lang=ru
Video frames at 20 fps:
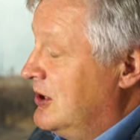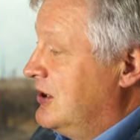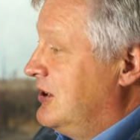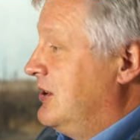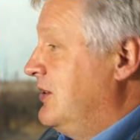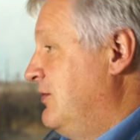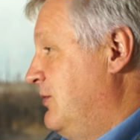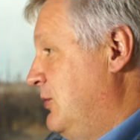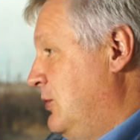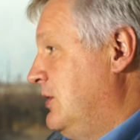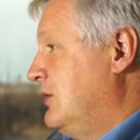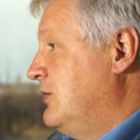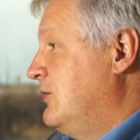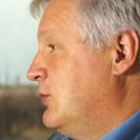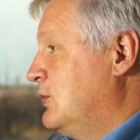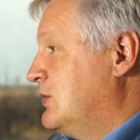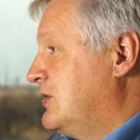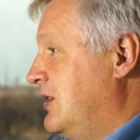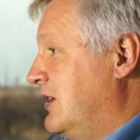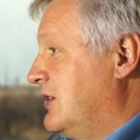его и
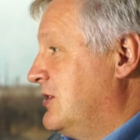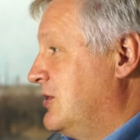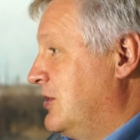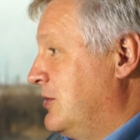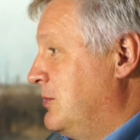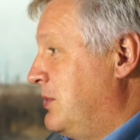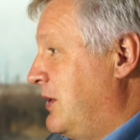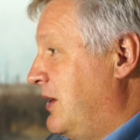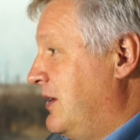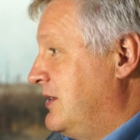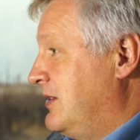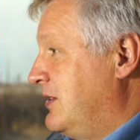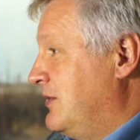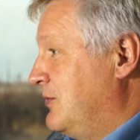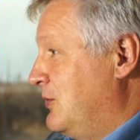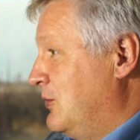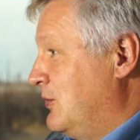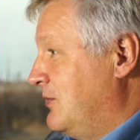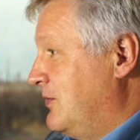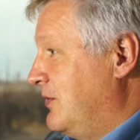двух старших
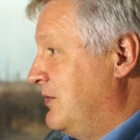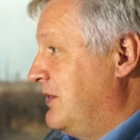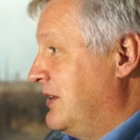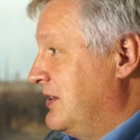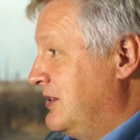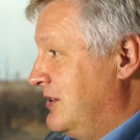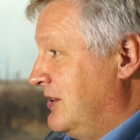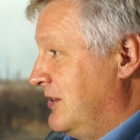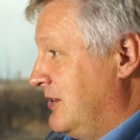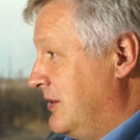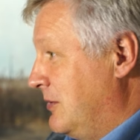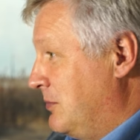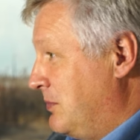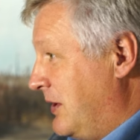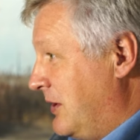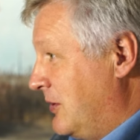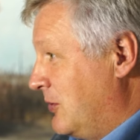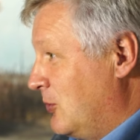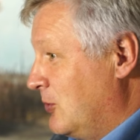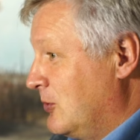братьев он выводил на
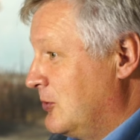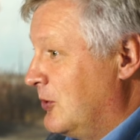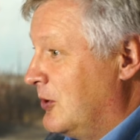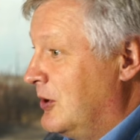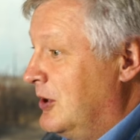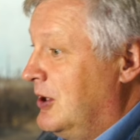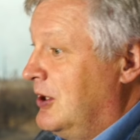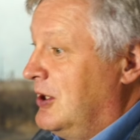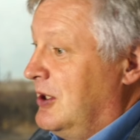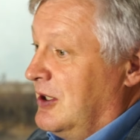природу,